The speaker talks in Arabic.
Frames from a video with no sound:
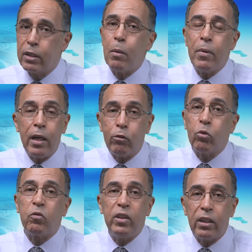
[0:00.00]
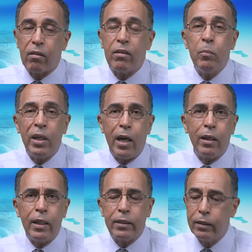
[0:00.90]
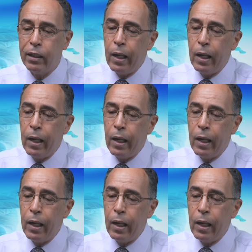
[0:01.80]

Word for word: كما يحدث في كثير من الحالات